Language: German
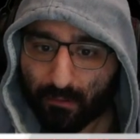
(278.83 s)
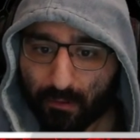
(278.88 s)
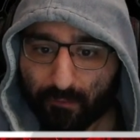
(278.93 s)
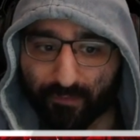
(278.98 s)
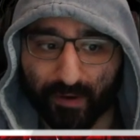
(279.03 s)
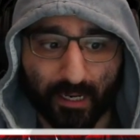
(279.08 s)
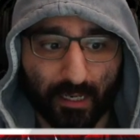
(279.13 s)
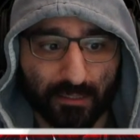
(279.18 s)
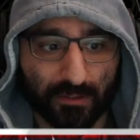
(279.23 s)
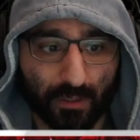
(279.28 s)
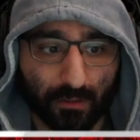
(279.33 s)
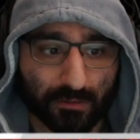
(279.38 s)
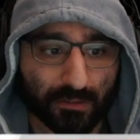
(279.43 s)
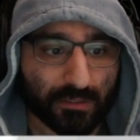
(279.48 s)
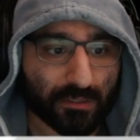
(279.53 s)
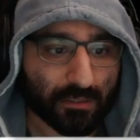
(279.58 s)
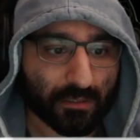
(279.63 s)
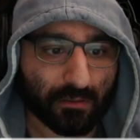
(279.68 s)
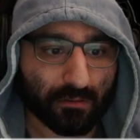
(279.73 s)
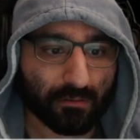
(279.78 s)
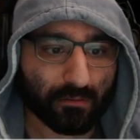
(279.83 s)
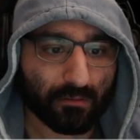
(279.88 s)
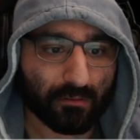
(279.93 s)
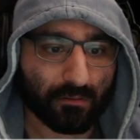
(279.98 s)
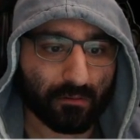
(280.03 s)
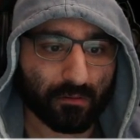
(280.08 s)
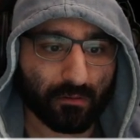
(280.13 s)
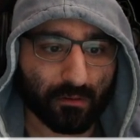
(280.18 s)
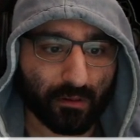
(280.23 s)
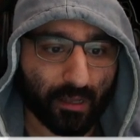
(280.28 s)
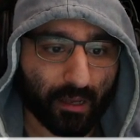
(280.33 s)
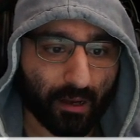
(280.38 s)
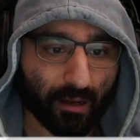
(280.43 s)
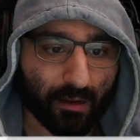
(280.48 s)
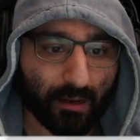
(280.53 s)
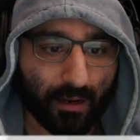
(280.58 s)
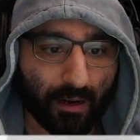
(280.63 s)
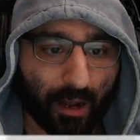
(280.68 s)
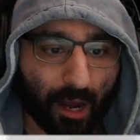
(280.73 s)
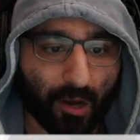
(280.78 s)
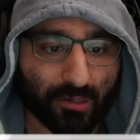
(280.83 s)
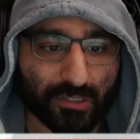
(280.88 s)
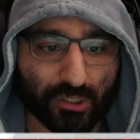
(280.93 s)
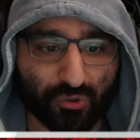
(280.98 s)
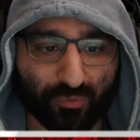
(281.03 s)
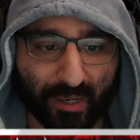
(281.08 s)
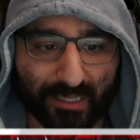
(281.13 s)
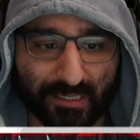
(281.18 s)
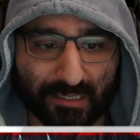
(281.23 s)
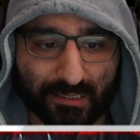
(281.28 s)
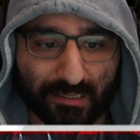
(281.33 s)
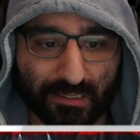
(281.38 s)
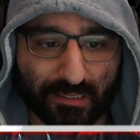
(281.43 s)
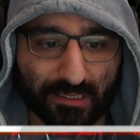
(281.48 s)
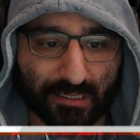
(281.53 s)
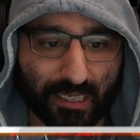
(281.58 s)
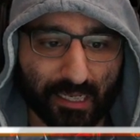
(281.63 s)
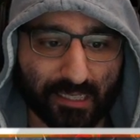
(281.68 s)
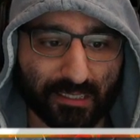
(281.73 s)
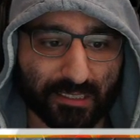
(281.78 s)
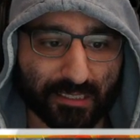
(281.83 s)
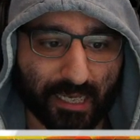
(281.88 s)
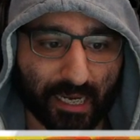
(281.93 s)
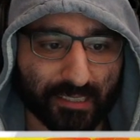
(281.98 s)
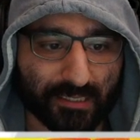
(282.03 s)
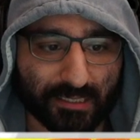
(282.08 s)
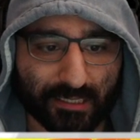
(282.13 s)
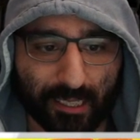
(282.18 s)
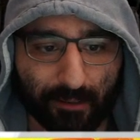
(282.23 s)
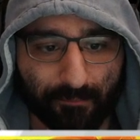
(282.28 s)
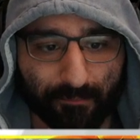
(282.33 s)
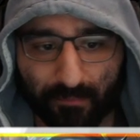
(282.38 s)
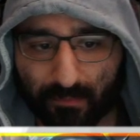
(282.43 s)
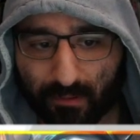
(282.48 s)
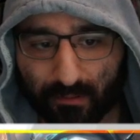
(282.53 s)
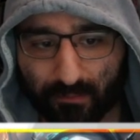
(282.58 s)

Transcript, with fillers: Wann denn sonst? Ja, außer du machst einen Skill-Sidestep.